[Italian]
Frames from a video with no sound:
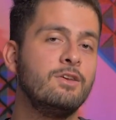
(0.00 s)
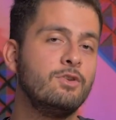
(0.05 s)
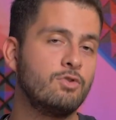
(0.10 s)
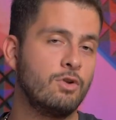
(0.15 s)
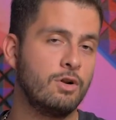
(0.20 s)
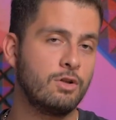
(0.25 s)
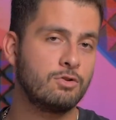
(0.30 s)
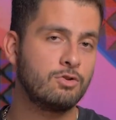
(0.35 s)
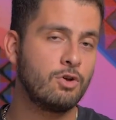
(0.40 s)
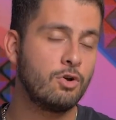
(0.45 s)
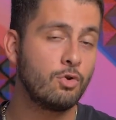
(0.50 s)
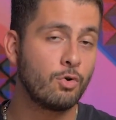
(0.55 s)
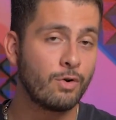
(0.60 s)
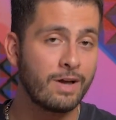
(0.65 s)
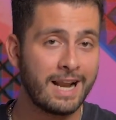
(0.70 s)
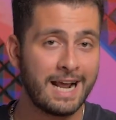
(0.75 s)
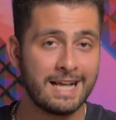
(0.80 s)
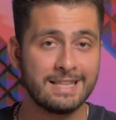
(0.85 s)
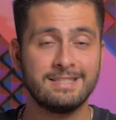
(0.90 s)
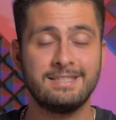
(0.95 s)
io sono Antonio,
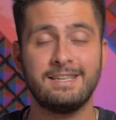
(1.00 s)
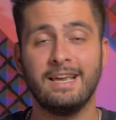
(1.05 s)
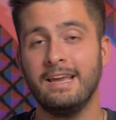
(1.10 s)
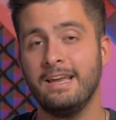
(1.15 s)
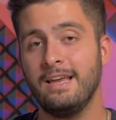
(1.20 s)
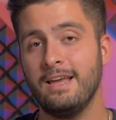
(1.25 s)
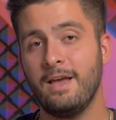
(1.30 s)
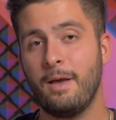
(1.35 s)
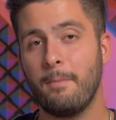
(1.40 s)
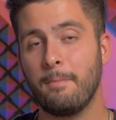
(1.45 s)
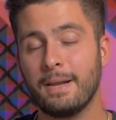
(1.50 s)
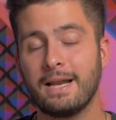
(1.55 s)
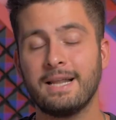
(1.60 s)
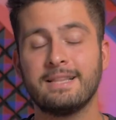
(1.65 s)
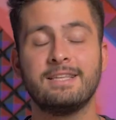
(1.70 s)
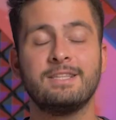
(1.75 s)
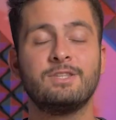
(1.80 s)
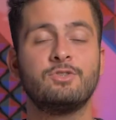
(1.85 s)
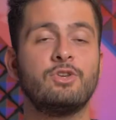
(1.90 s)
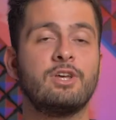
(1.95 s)
grazie per
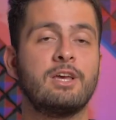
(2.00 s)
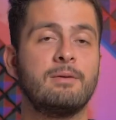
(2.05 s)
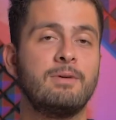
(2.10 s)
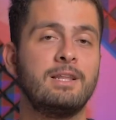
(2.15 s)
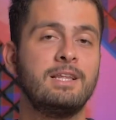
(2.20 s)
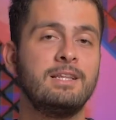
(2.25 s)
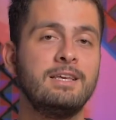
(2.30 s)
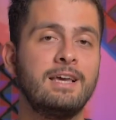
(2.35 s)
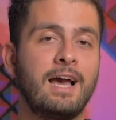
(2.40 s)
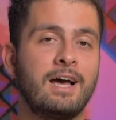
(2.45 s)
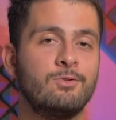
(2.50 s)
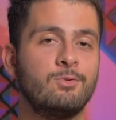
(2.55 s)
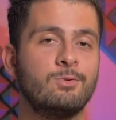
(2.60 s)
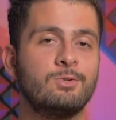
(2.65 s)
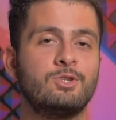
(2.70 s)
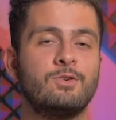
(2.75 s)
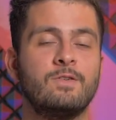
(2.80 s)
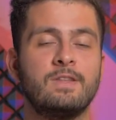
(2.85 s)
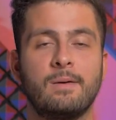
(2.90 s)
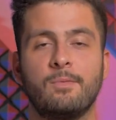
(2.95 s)
l'attenzione che mi hai dedicato,
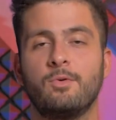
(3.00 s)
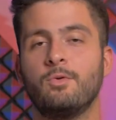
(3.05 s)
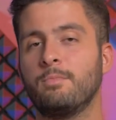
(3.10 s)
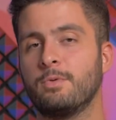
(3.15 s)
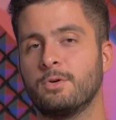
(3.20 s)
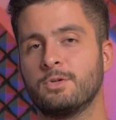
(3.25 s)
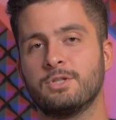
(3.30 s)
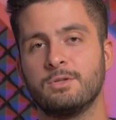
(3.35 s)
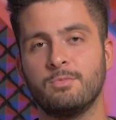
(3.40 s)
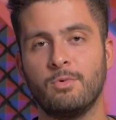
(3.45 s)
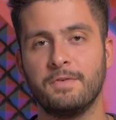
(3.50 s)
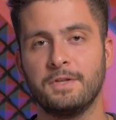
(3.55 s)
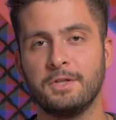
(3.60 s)
ci vediamo in un prossimo